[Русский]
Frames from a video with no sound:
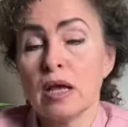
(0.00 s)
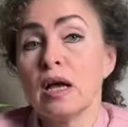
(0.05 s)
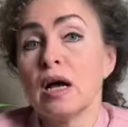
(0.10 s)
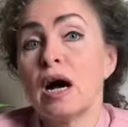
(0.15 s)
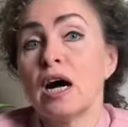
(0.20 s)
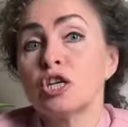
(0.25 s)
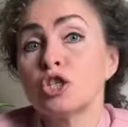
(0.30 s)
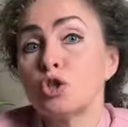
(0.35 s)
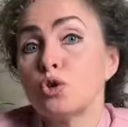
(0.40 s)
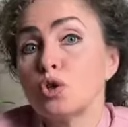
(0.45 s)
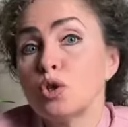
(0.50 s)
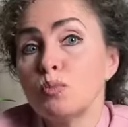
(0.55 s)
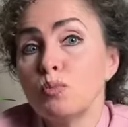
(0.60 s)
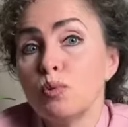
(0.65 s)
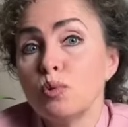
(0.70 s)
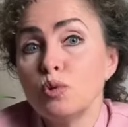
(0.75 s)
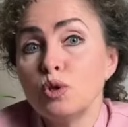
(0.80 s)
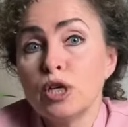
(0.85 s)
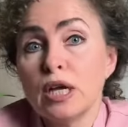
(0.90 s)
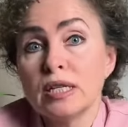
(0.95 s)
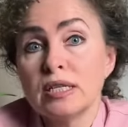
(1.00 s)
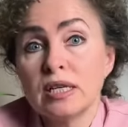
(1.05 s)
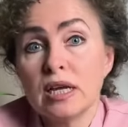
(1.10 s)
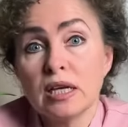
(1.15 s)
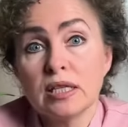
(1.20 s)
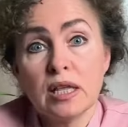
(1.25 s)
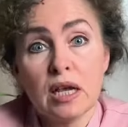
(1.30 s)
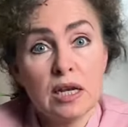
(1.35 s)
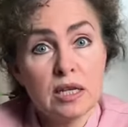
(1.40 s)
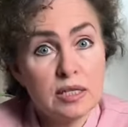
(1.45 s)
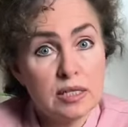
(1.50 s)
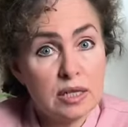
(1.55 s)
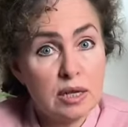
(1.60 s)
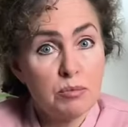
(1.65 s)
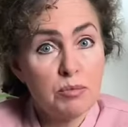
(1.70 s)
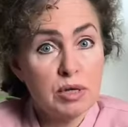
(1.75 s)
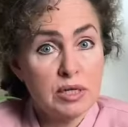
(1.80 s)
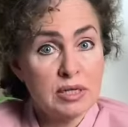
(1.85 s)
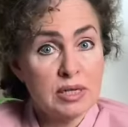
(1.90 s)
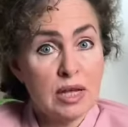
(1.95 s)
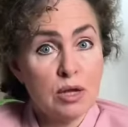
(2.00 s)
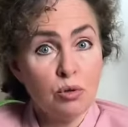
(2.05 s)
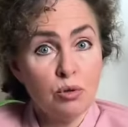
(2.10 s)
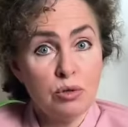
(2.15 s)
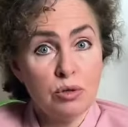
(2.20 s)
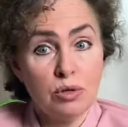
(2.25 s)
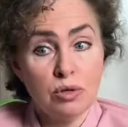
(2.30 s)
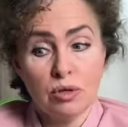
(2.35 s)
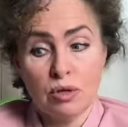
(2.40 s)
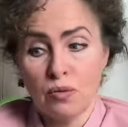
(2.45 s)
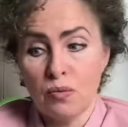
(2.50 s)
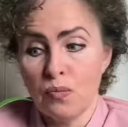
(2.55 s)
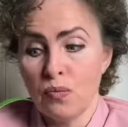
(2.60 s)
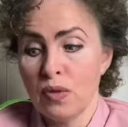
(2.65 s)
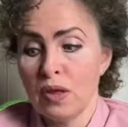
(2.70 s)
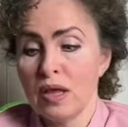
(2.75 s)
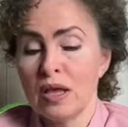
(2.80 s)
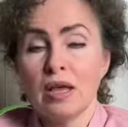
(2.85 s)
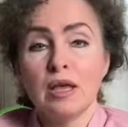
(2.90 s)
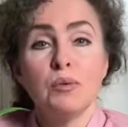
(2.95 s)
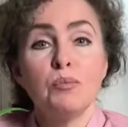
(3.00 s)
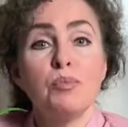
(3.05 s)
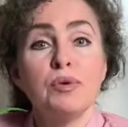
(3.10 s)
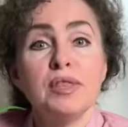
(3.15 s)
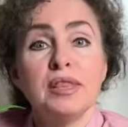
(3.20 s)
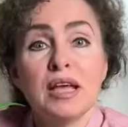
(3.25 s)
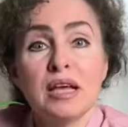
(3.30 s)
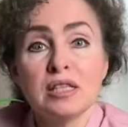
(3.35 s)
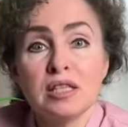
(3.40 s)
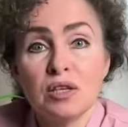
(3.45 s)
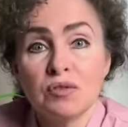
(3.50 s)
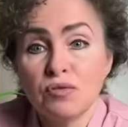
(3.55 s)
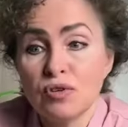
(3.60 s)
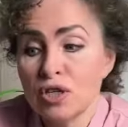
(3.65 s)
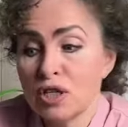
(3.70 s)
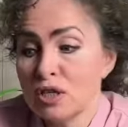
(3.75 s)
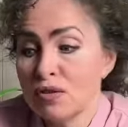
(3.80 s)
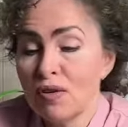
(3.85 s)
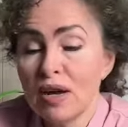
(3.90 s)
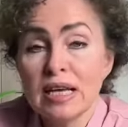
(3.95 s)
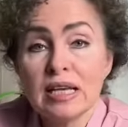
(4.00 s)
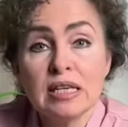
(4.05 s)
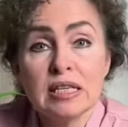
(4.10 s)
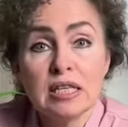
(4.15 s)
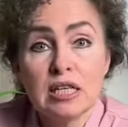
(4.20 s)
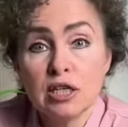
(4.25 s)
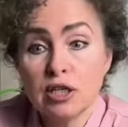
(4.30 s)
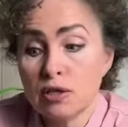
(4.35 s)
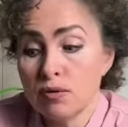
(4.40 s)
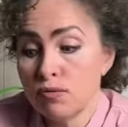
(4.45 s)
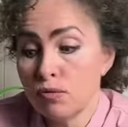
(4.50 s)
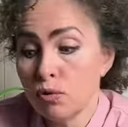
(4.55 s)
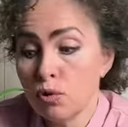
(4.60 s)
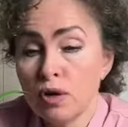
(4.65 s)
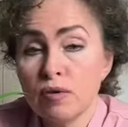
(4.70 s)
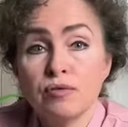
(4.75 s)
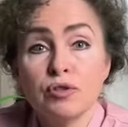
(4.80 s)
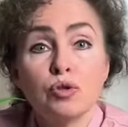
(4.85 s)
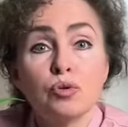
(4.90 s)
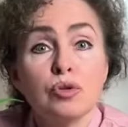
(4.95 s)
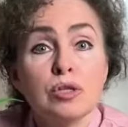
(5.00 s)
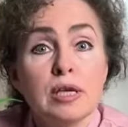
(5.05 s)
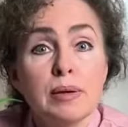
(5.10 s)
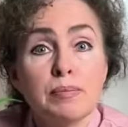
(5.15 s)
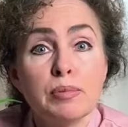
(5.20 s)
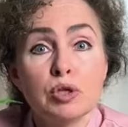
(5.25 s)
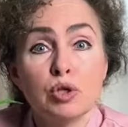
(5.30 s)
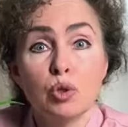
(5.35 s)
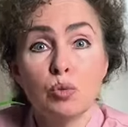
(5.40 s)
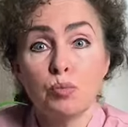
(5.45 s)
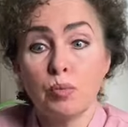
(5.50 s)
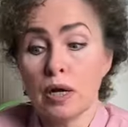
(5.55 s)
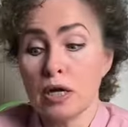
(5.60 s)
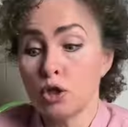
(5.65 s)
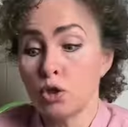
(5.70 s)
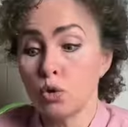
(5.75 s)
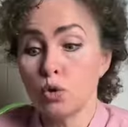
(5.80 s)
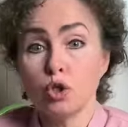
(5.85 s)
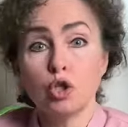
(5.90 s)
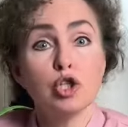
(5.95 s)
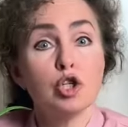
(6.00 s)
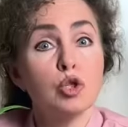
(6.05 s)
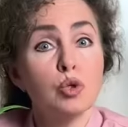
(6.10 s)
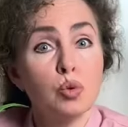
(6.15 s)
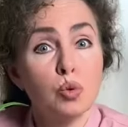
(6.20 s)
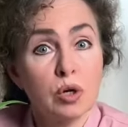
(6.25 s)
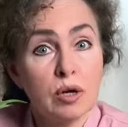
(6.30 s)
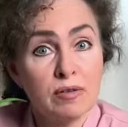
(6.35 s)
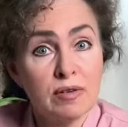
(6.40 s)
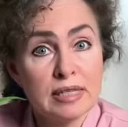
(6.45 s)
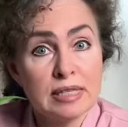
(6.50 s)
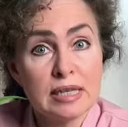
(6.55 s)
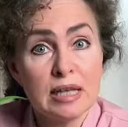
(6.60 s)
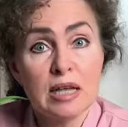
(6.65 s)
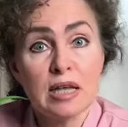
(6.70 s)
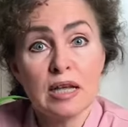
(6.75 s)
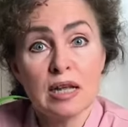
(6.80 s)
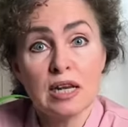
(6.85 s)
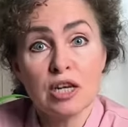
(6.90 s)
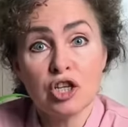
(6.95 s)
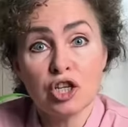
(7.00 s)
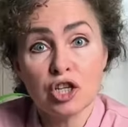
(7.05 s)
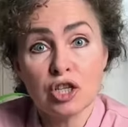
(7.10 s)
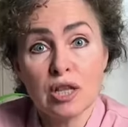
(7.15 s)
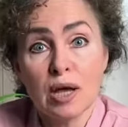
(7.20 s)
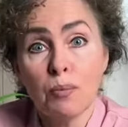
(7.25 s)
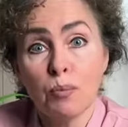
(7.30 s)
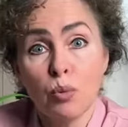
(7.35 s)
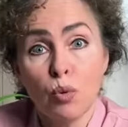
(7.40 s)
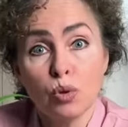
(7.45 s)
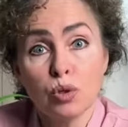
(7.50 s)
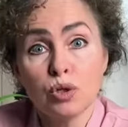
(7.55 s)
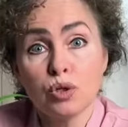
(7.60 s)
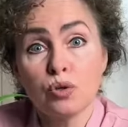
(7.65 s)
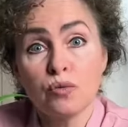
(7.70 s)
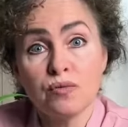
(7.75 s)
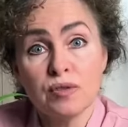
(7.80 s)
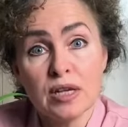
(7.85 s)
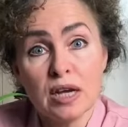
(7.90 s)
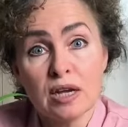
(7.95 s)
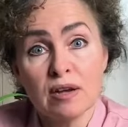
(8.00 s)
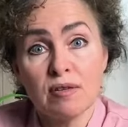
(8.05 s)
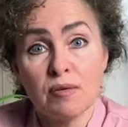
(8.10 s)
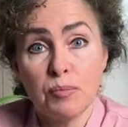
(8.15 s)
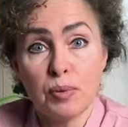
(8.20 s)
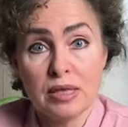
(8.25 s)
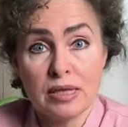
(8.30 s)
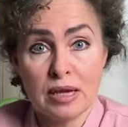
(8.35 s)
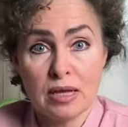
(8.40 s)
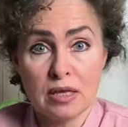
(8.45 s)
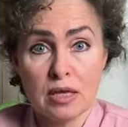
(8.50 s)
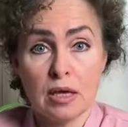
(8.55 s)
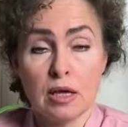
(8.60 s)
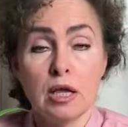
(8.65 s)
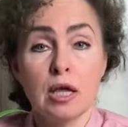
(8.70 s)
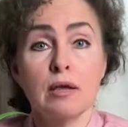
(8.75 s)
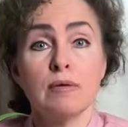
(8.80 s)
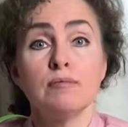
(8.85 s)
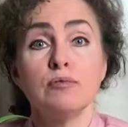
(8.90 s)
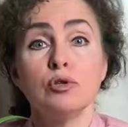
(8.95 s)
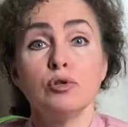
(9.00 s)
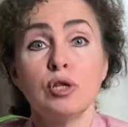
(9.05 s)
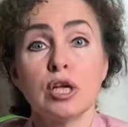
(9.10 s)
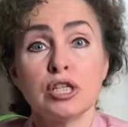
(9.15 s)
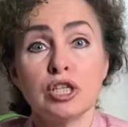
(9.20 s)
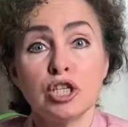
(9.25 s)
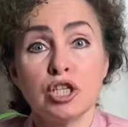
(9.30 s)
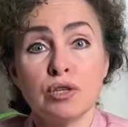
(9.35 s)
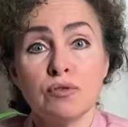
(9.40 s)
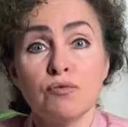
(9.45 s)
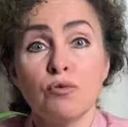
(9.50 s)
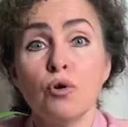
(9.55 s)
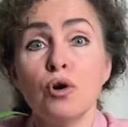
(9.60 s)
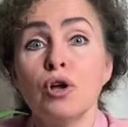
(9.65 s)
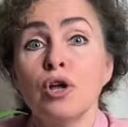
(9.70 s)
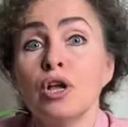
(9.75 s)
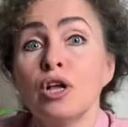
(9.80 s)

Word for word: А что же получается, когда листья обрезают? питательные вещества из листьев луковицы не поступает, то есть луковица лишена полностью всякого питания, в результате чего